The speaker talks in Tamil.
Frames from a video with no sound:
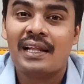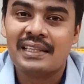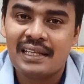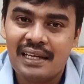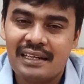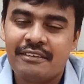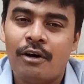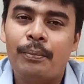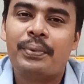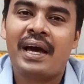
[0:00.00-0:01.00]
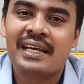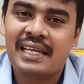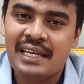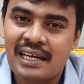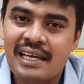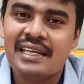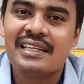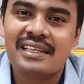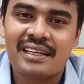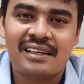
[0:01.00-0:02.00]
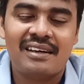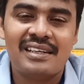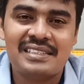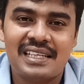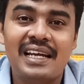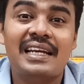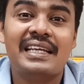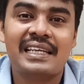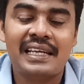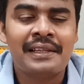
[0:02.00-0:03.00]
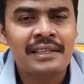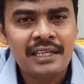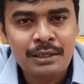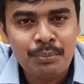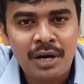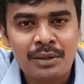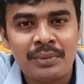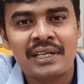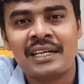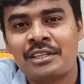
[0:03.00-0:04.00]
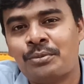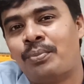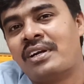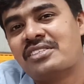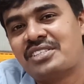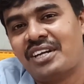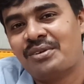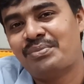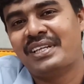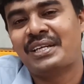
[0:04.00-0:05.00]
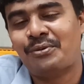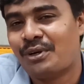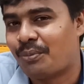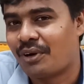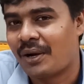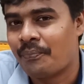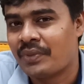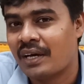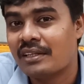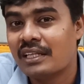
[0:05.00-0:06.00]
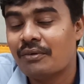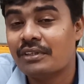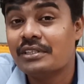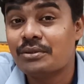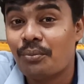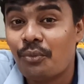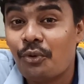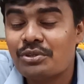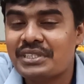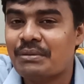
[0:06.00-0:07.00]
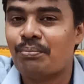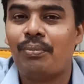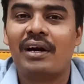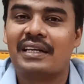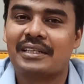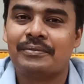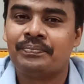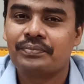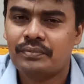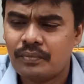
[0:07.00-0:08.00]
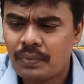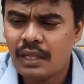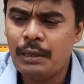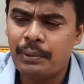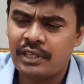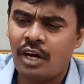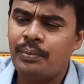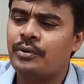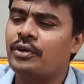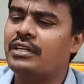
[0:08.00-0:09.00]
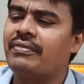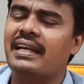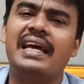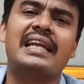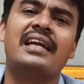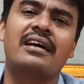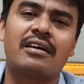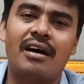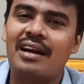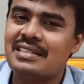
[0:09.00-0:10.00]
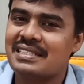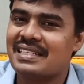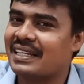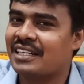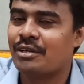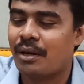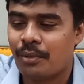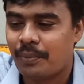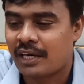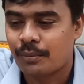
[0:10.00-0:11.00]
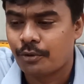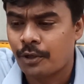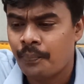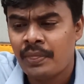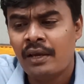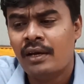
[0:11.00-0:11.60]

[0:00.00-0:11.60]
அந்த டாப் ரேங்கிங்கில் இருக்கிற காலேஜில் நீங்கள் எந்த டிபார்ட்மெண்ட் எடுத்து படித்தாலும் நீங்கள் உள்ளே போகலாம் அதுதான் வந்து மோஸ்ட் இம்பார்ட்டன்ட் இப்போ டாப் டுவெண்ட்டி ஃபைவ்ல என்னென்ன காலேஜஸ் இருக்குதுன்னு நம்ம பார்க்க போகிறோம்